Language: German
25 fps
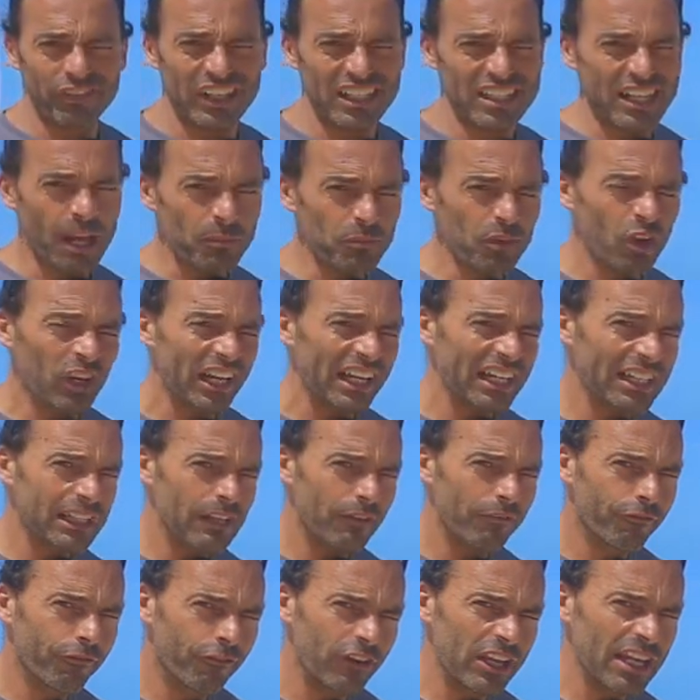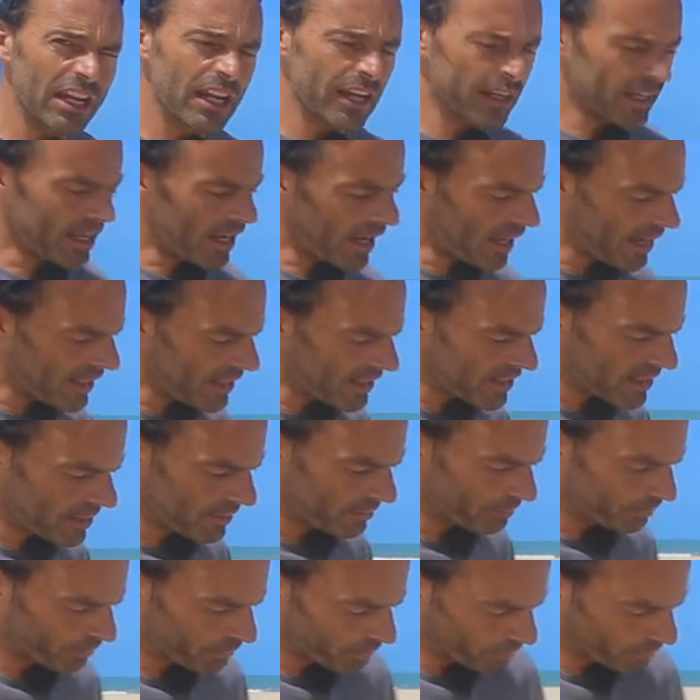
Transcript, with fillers: Das haben noch relativ viele Kites,